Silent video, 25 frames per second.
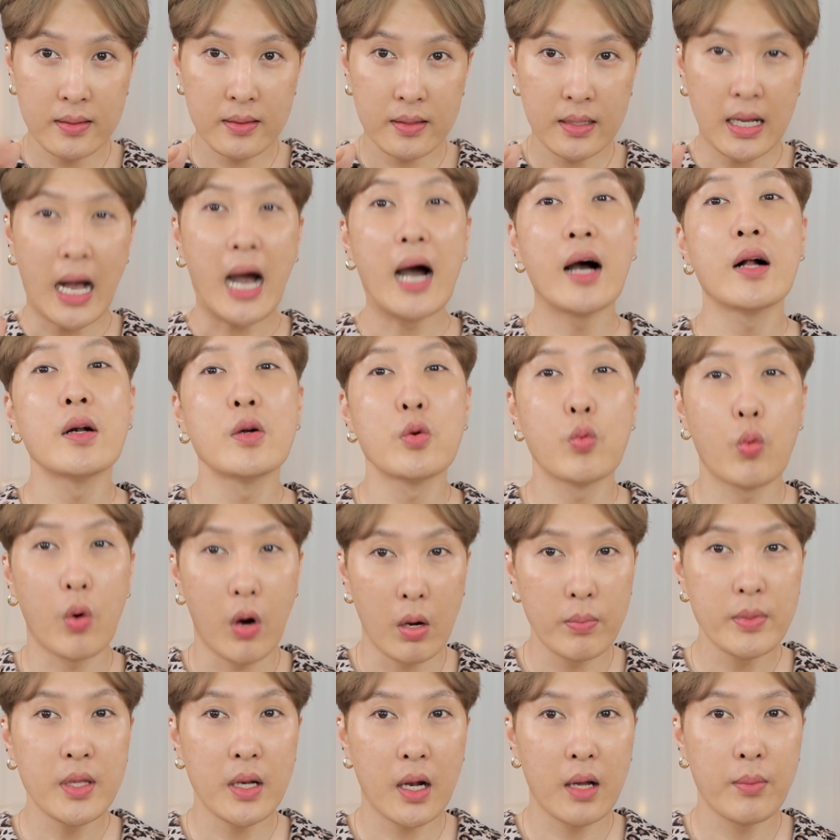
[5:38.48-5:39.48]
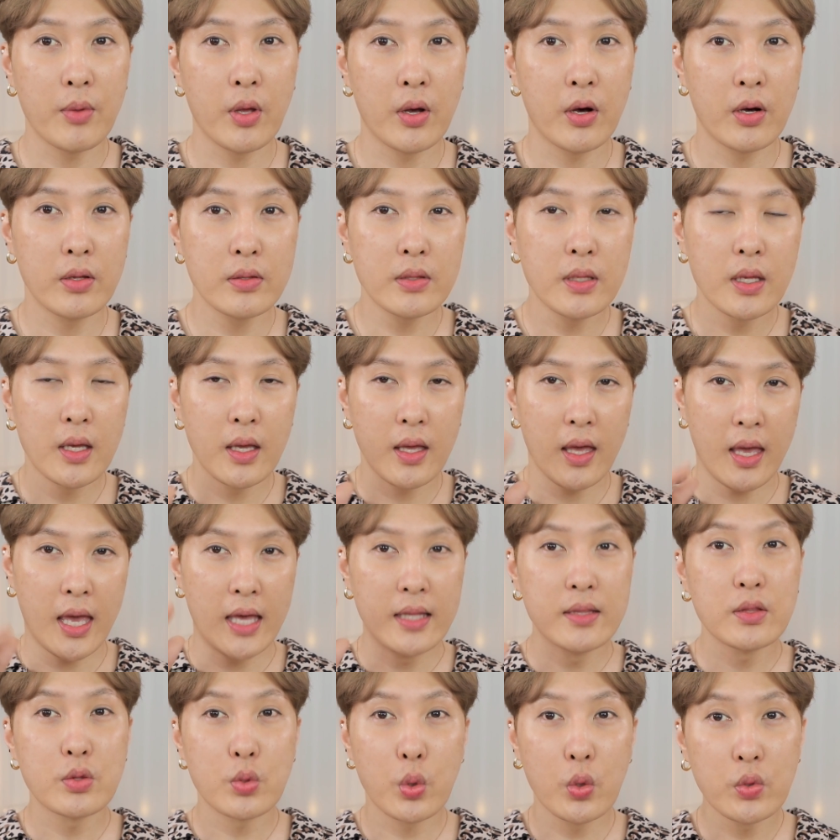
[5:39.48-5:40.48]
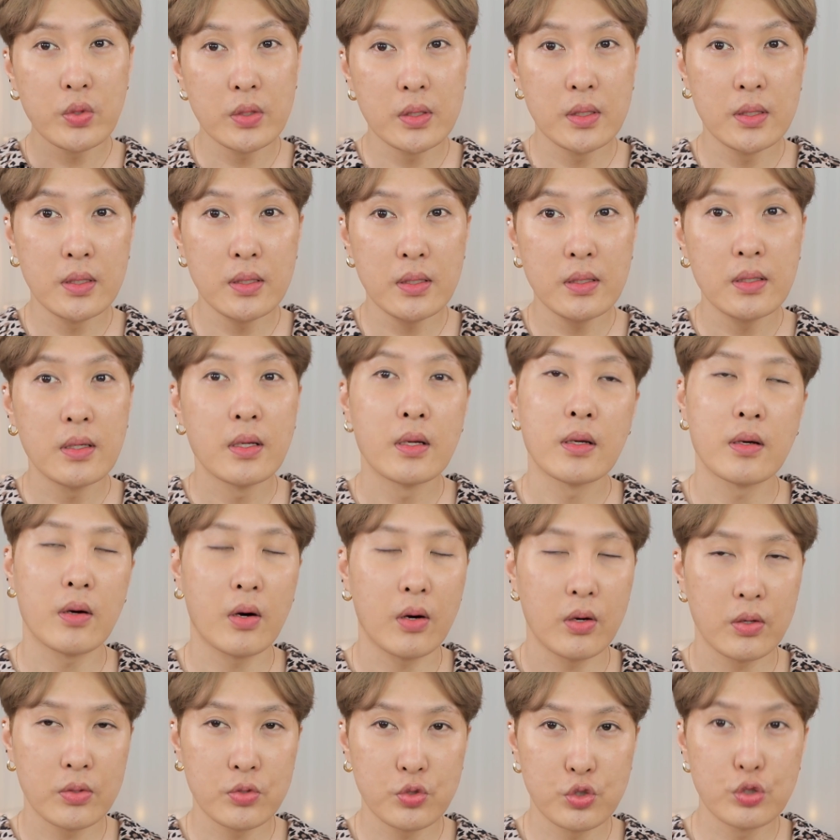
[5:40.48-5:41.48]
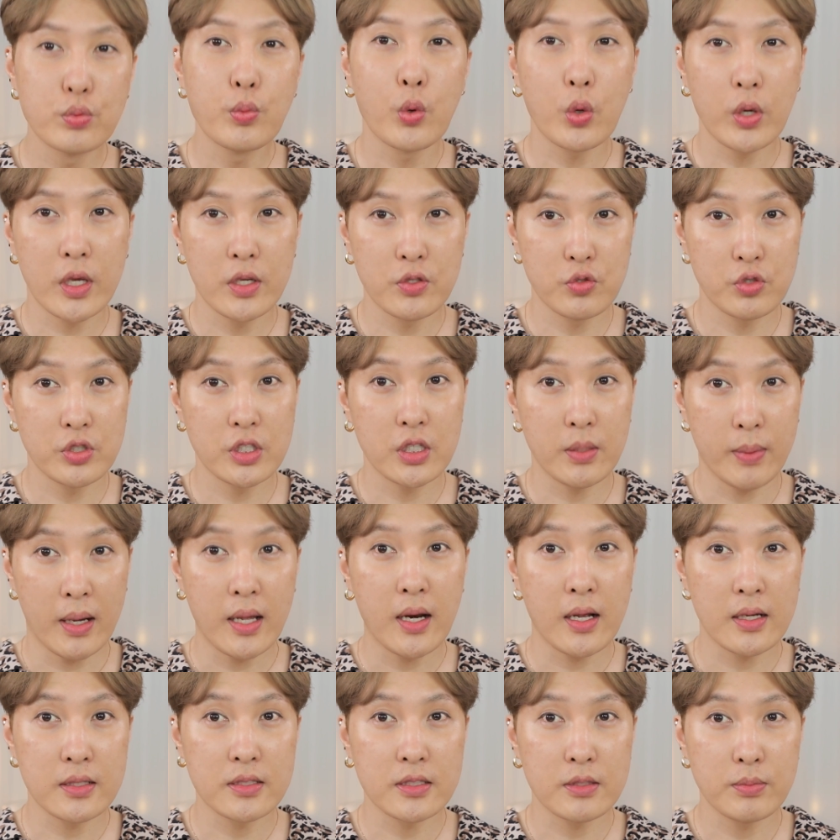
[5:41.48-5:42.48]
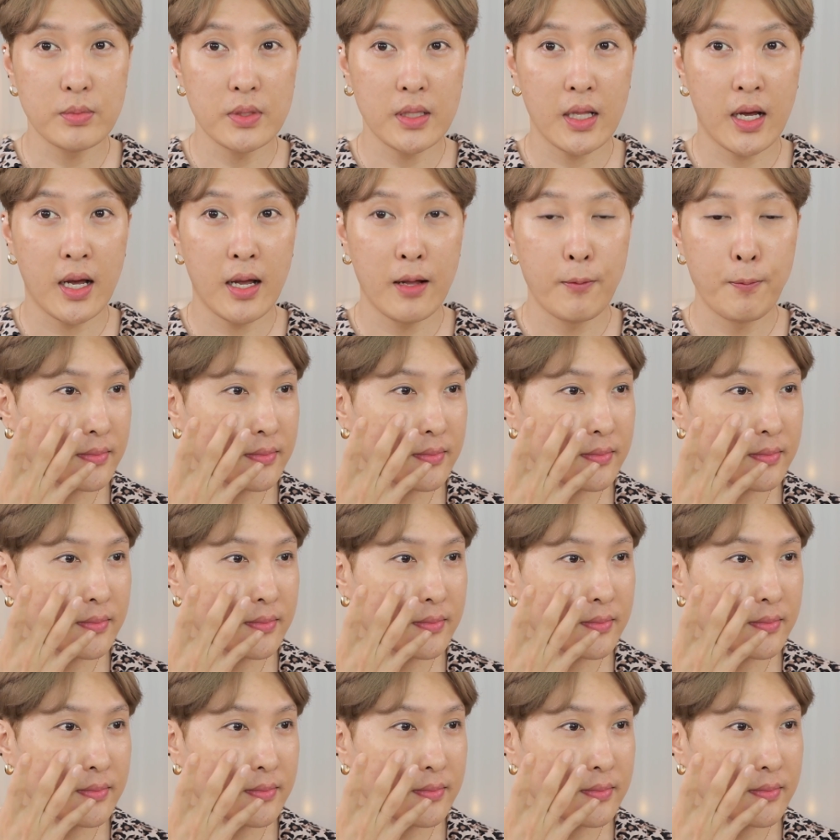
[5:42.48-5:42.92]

가을 웜이라면 N톤을 주목해 주시기 바라겠습니다.